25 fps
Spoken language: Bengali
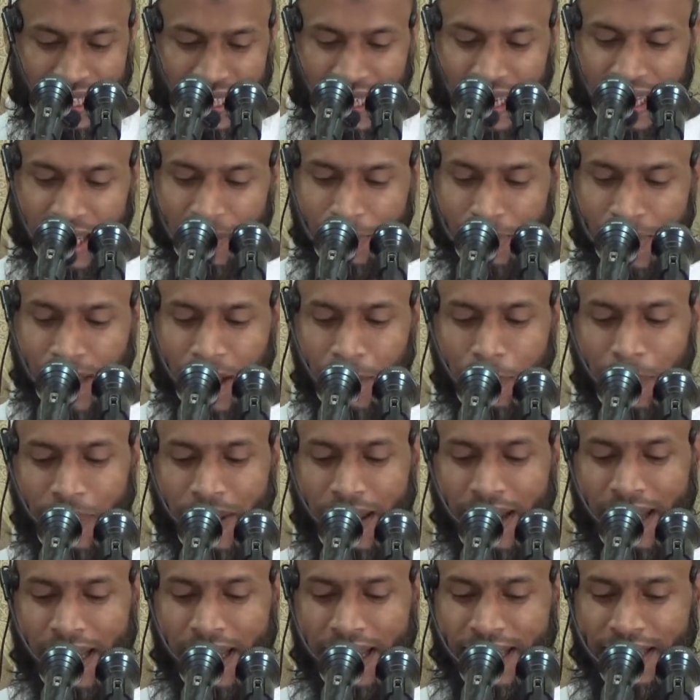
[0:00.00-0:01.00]
এই
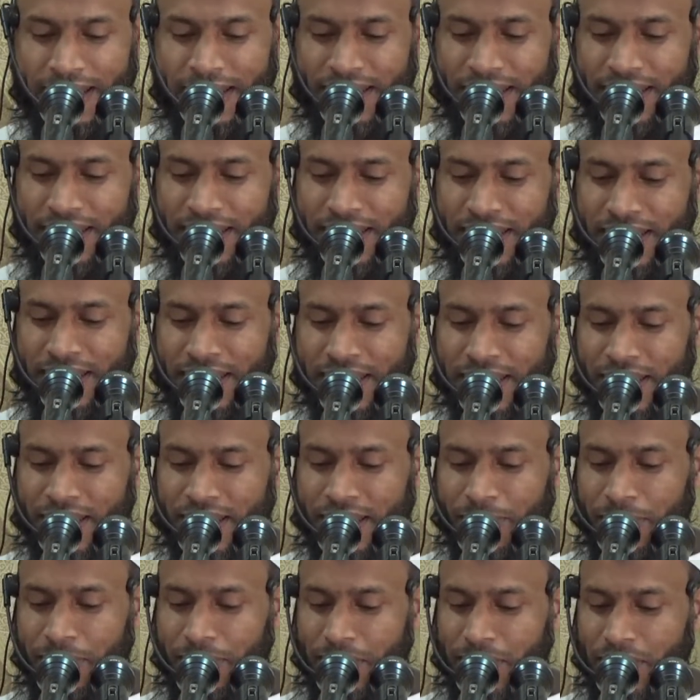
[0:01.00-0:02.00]
ব্যাপারে
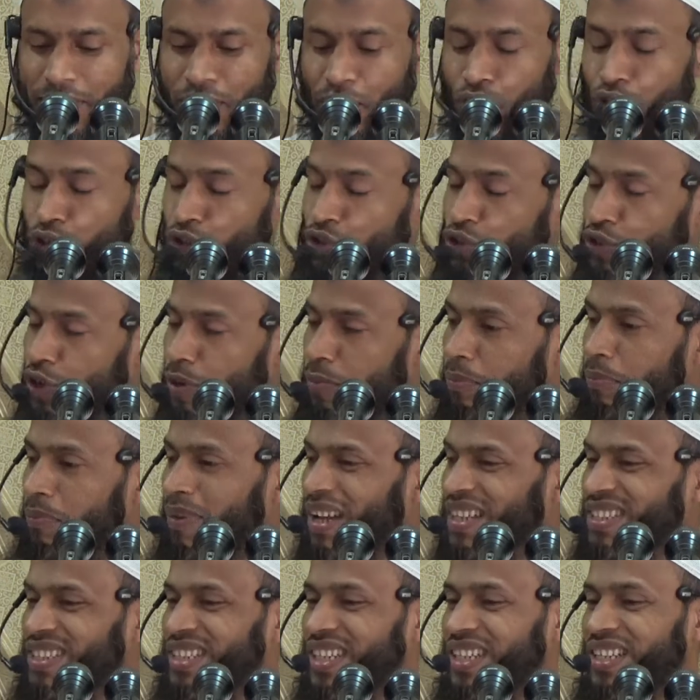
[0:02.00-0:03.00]
রজব
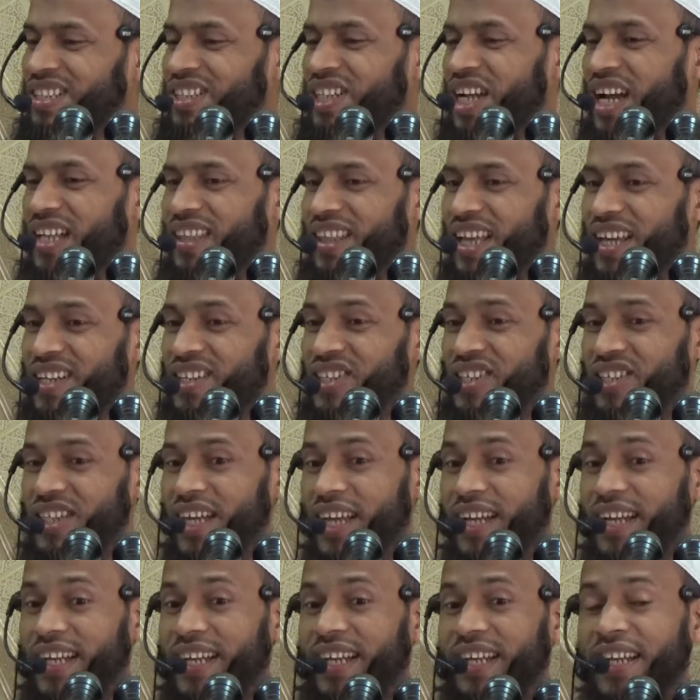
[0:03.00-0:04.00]
মাসের ২৭
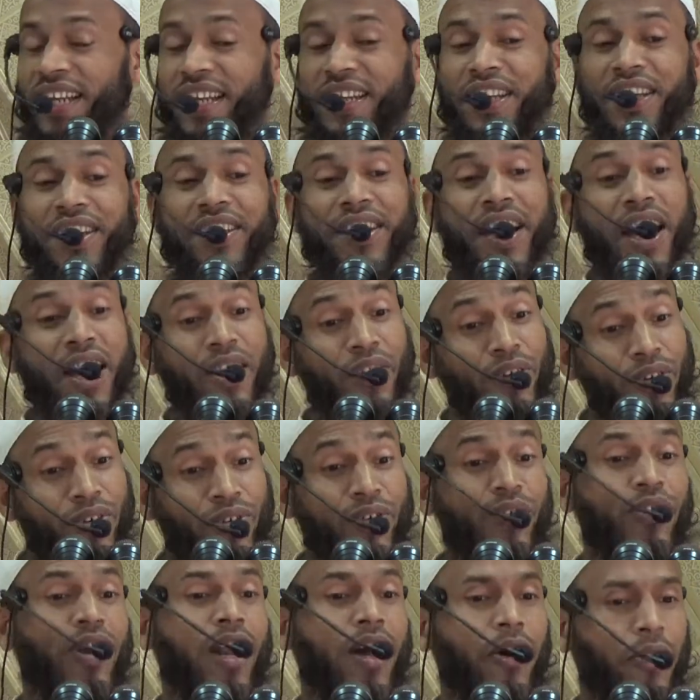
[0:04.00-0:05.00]
তারিখকে নির্ধারণ
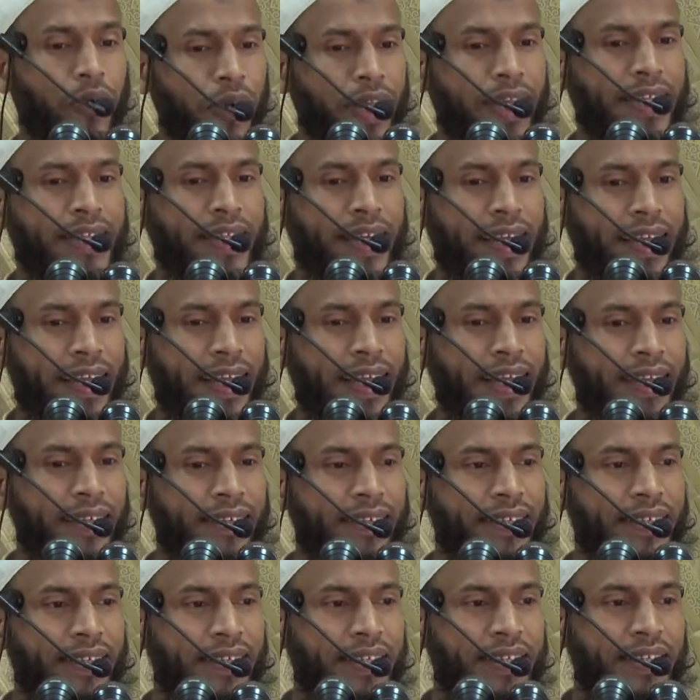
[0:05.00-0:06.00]
করা হয়ে থাকে
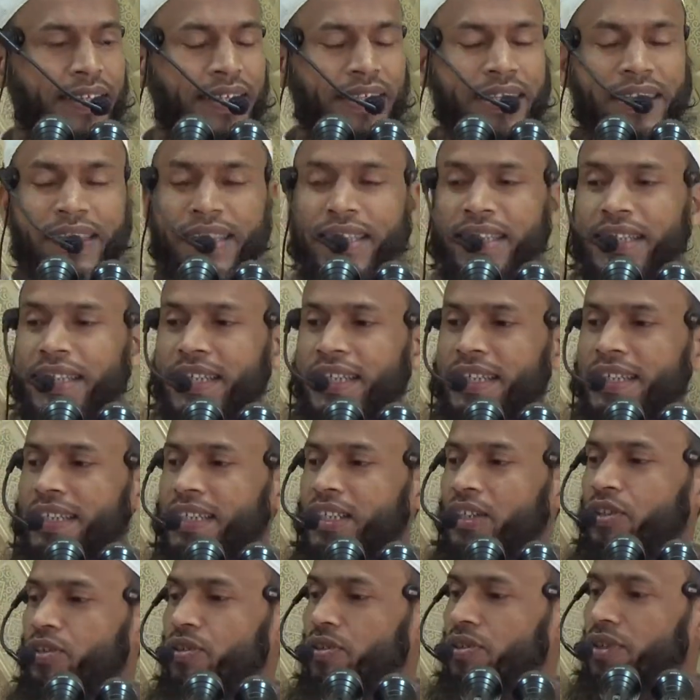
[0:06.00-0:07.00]

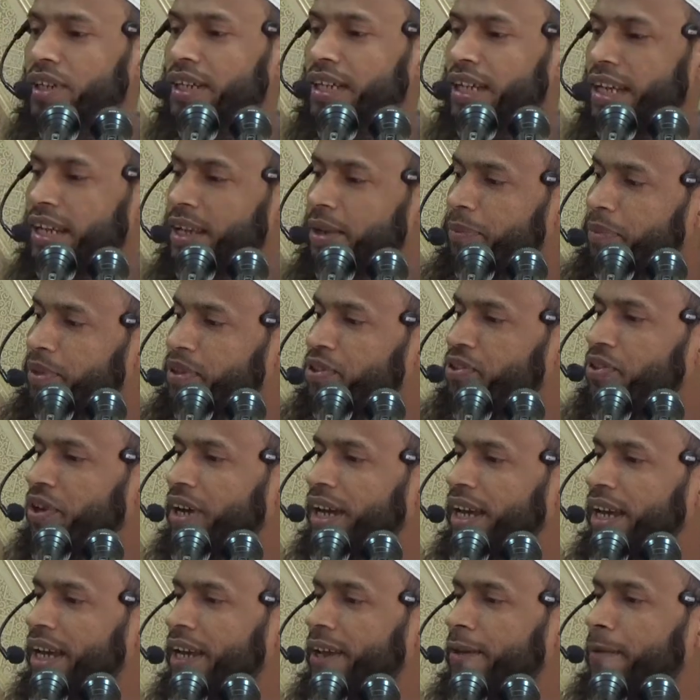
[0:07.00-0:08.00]
তো এই
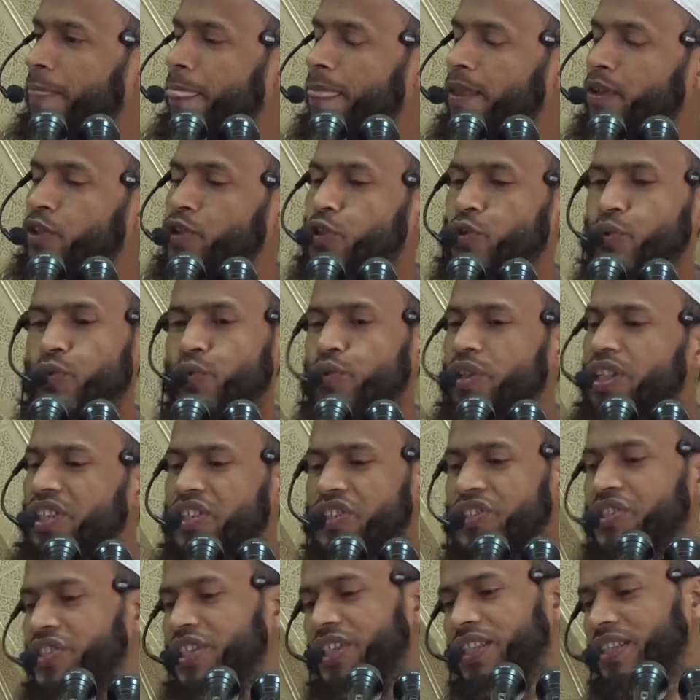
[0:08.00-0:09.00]
বিষয়ে
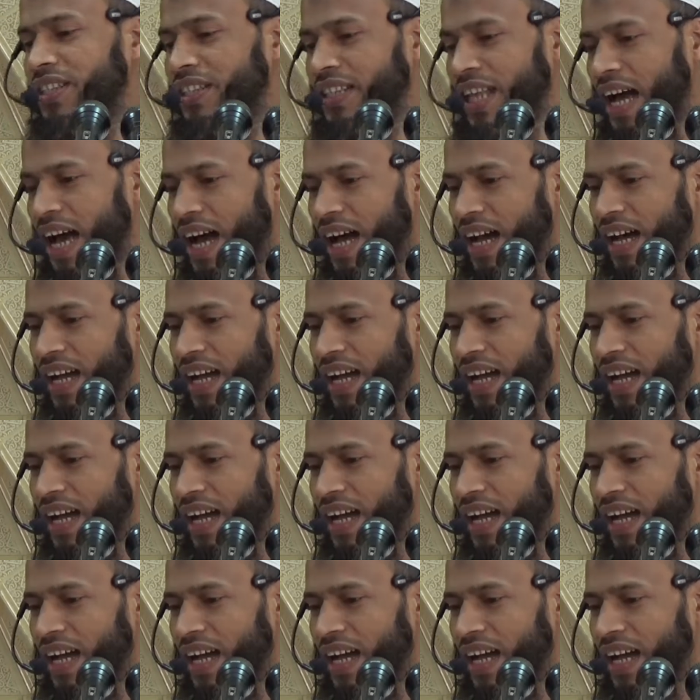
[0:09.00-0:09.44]
সুনিশ্চিত না